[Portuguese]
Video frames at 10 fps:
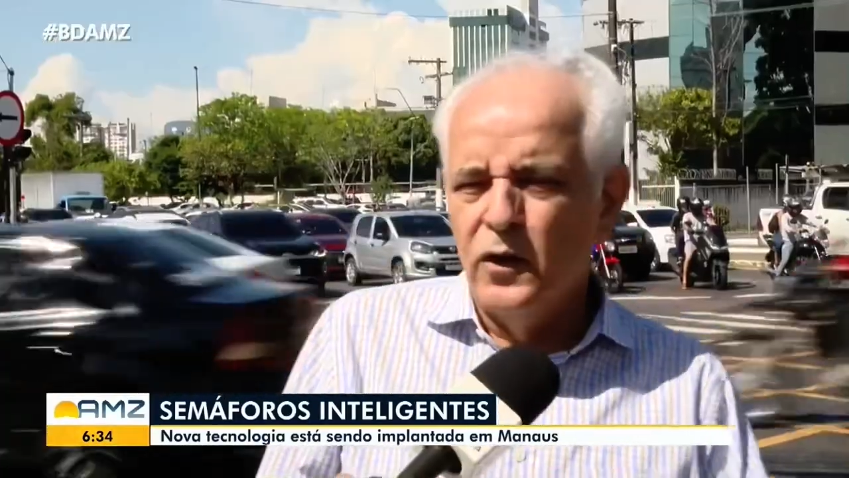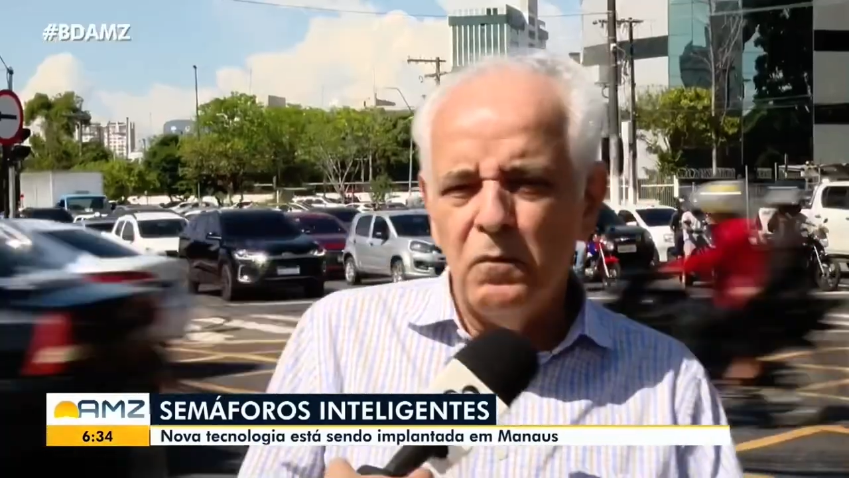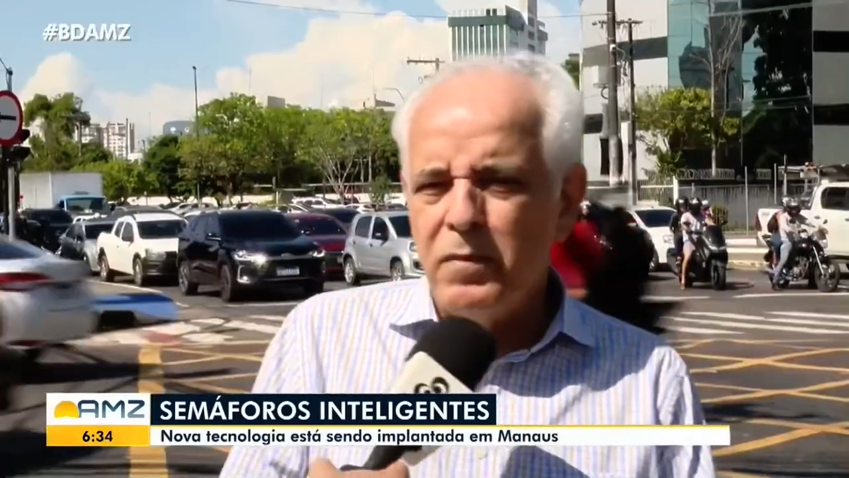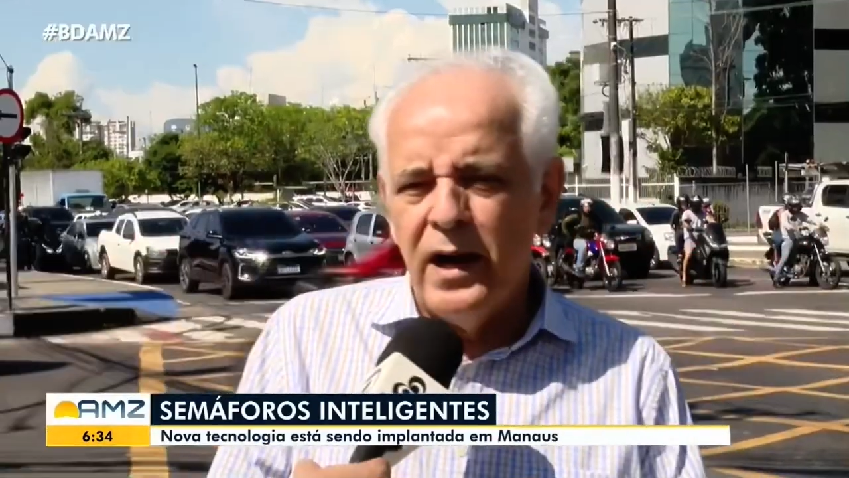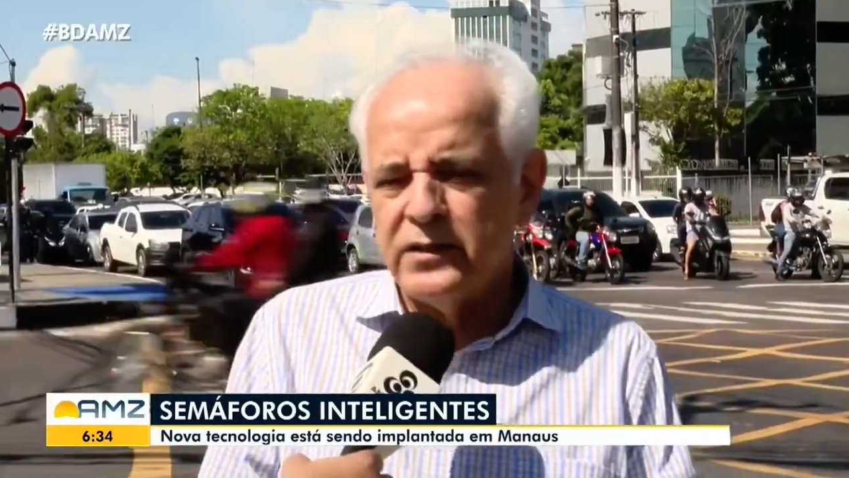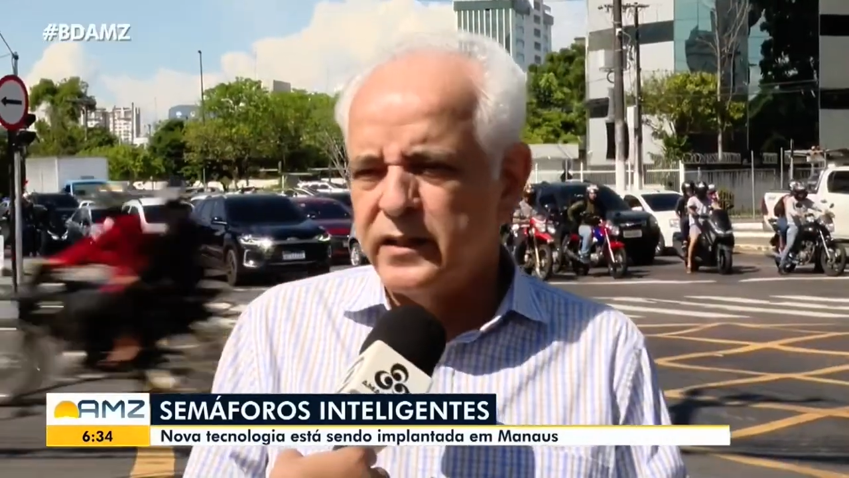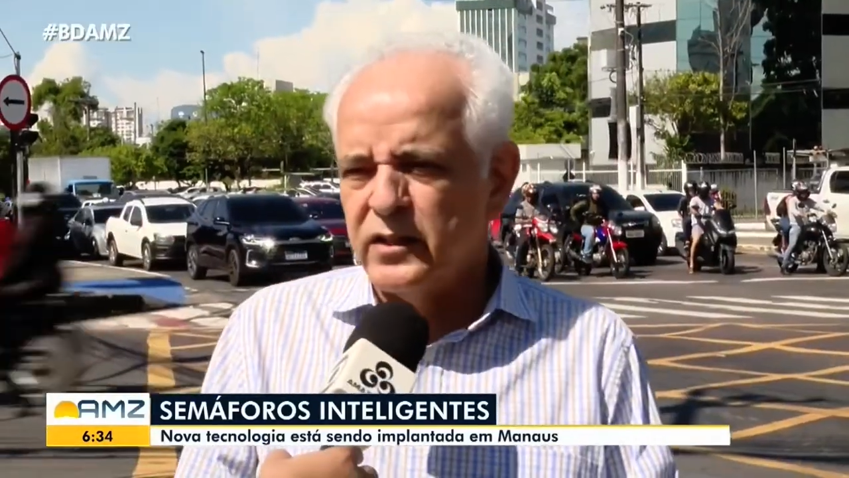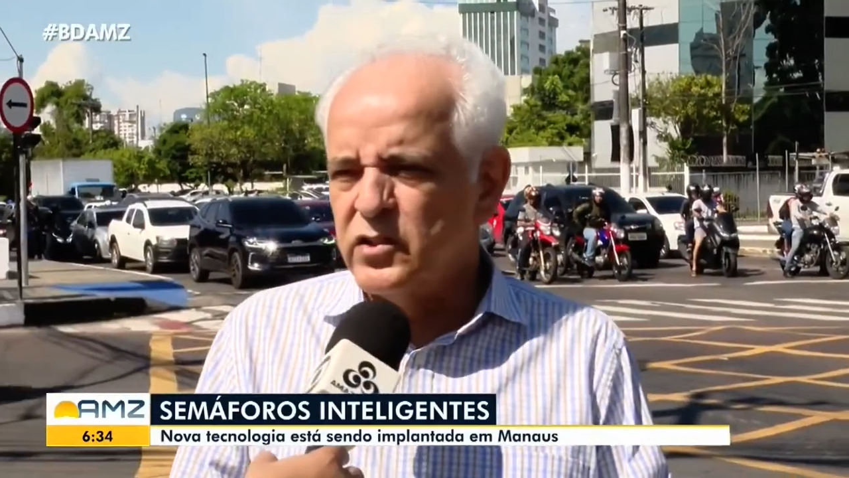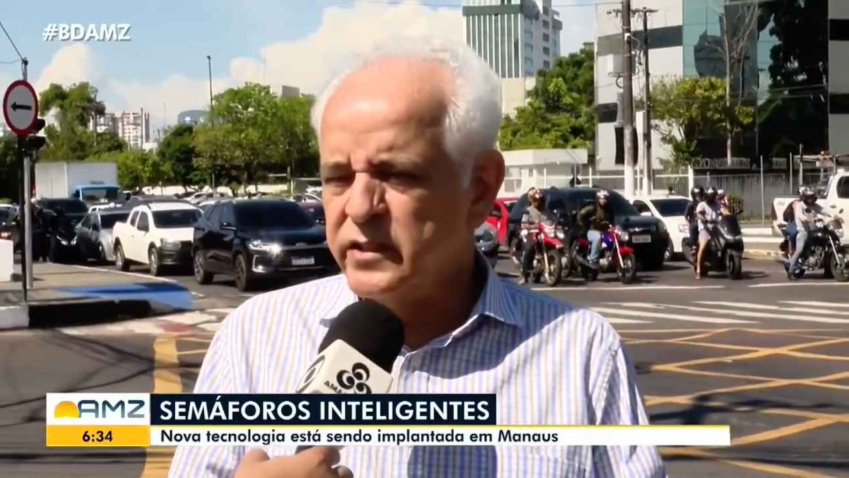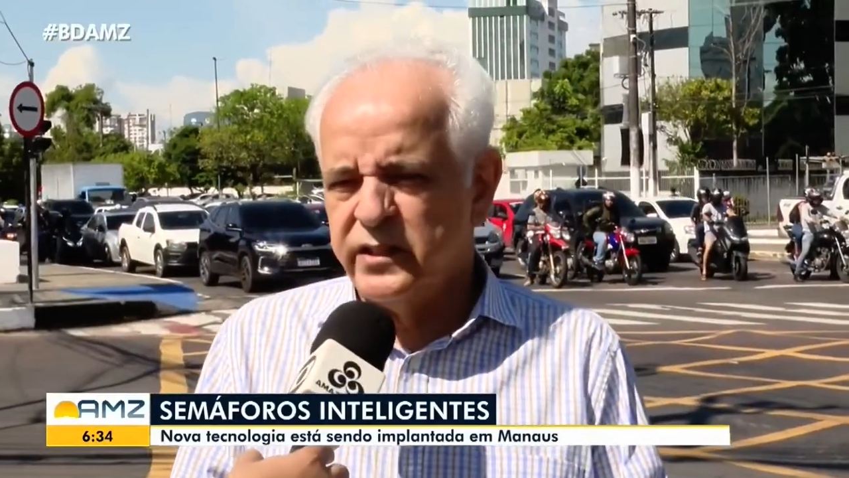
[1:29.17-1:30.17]
Não
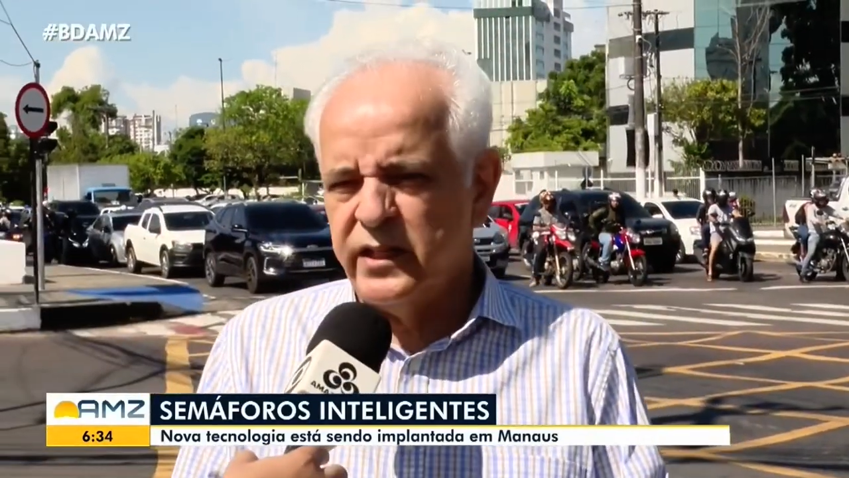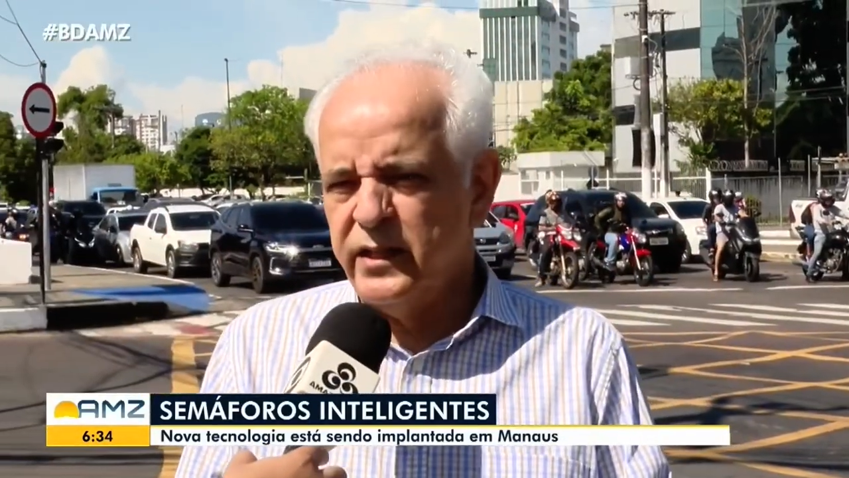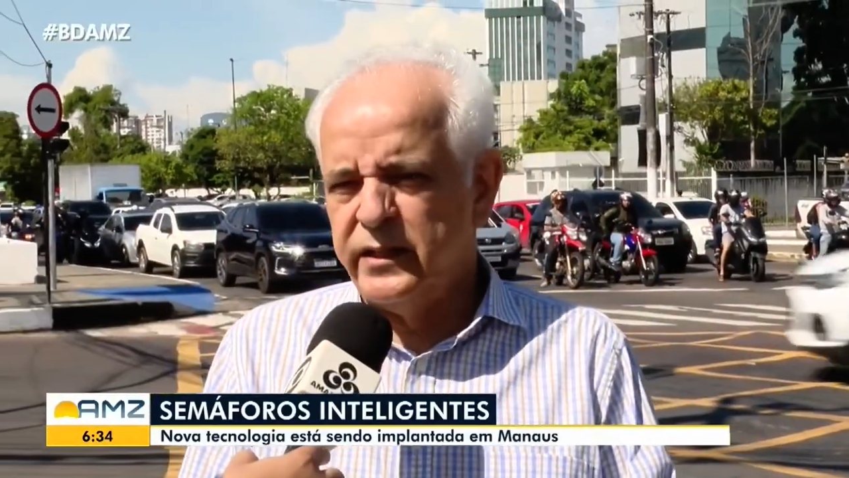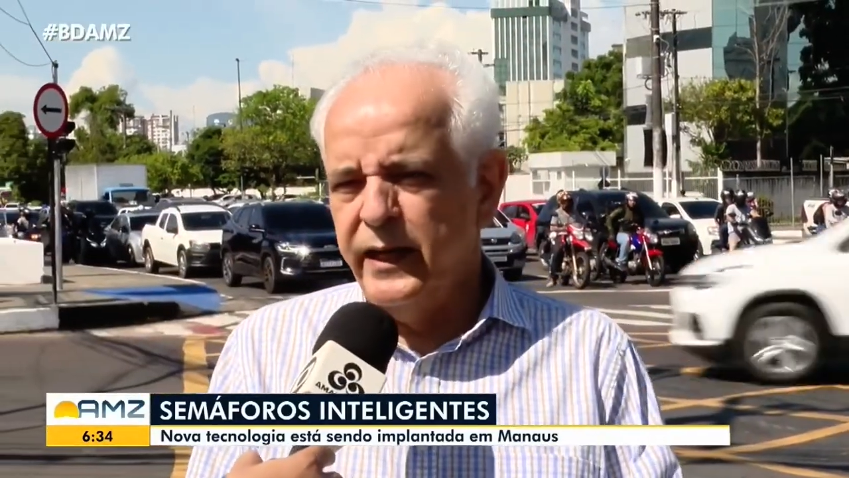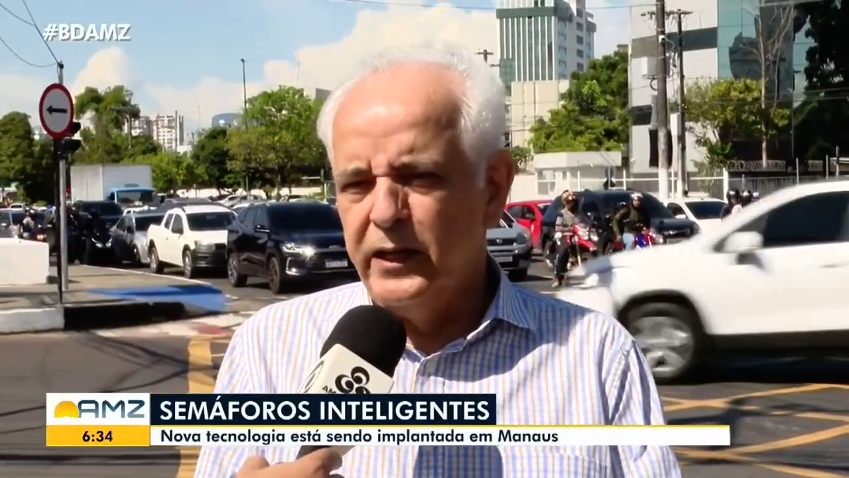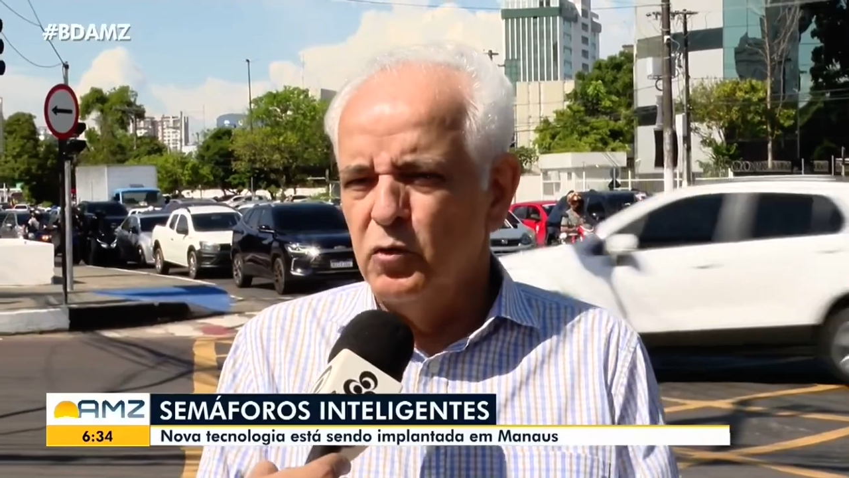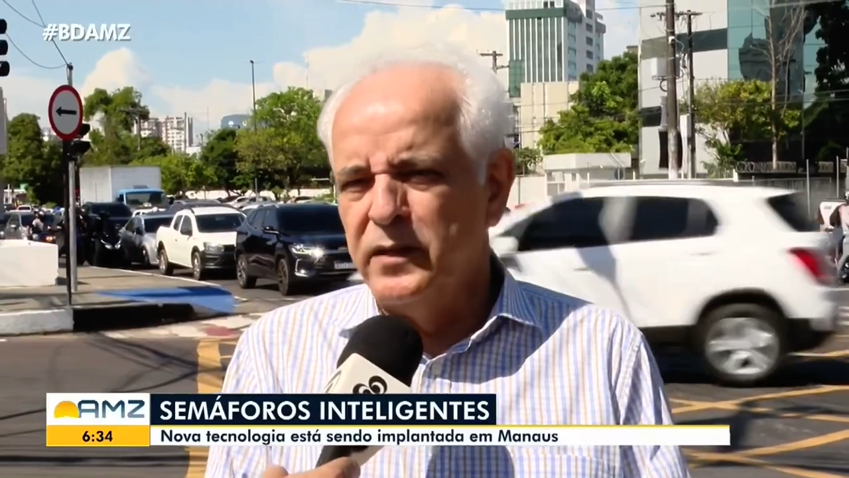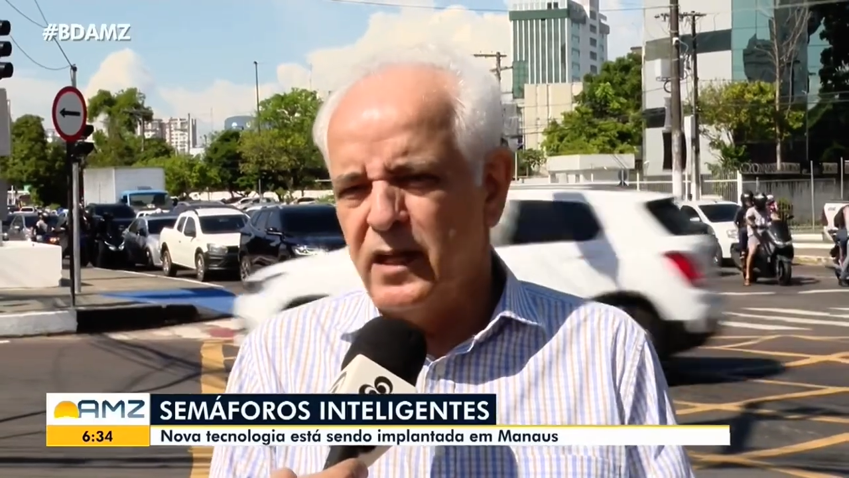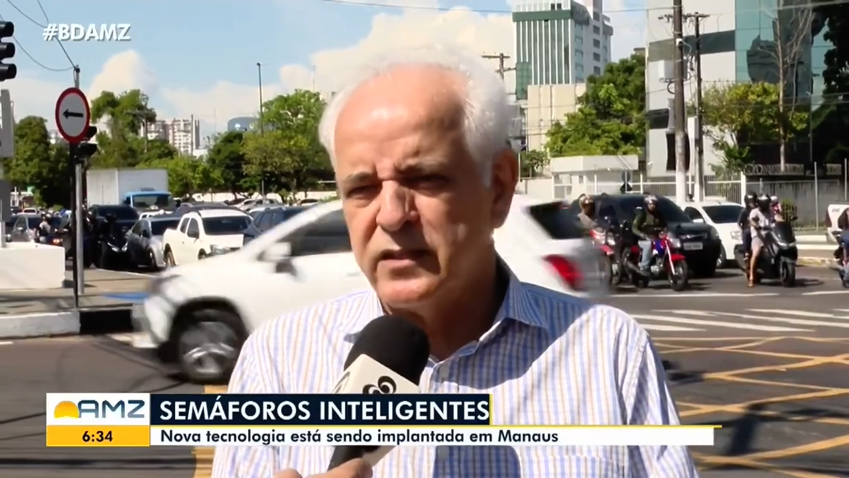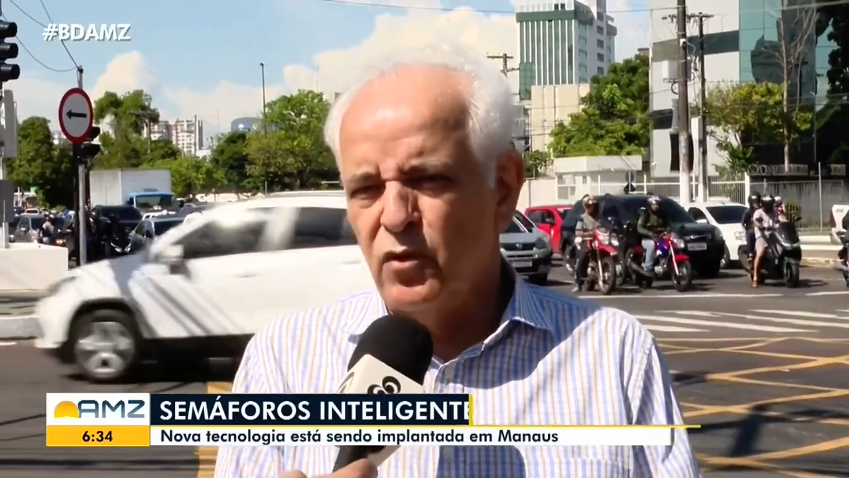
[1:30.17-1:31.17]
basta ter a
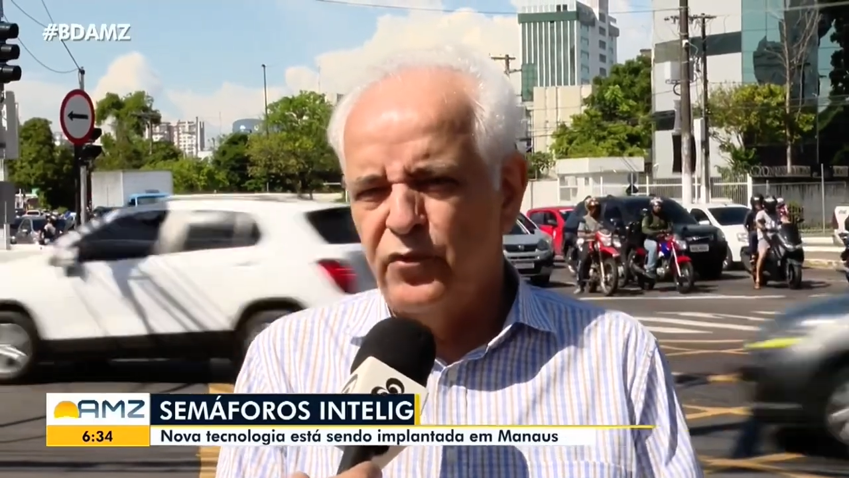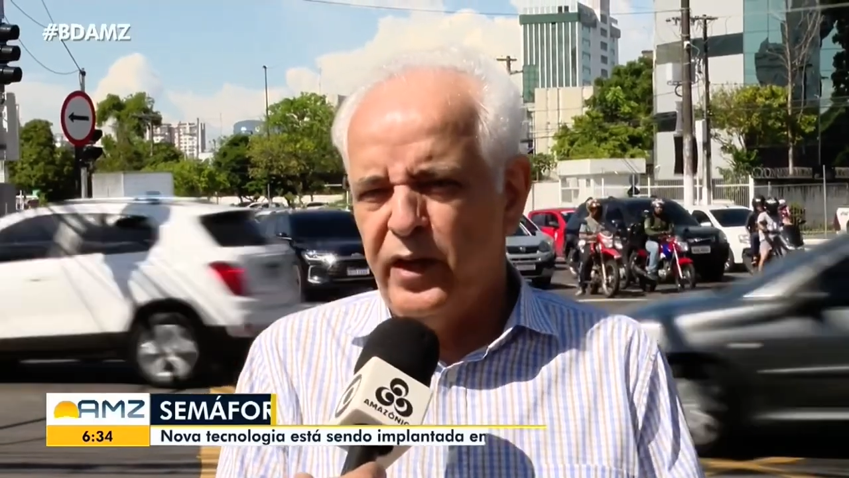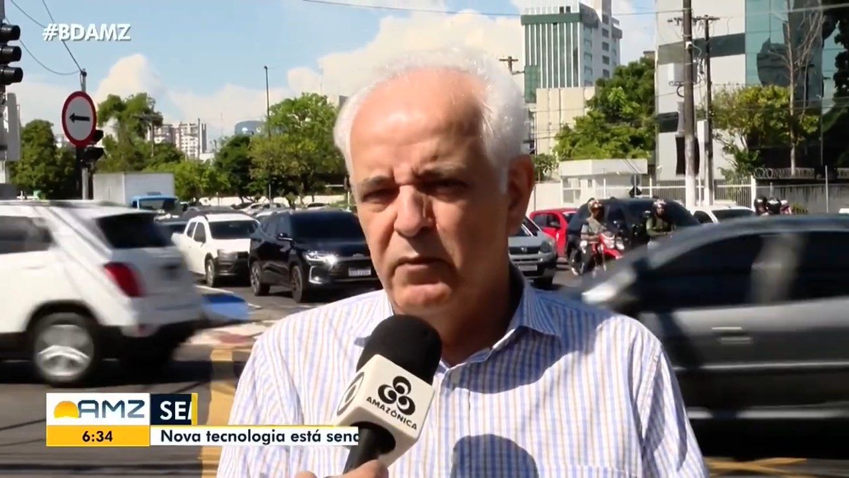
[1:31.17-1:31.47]
iluminação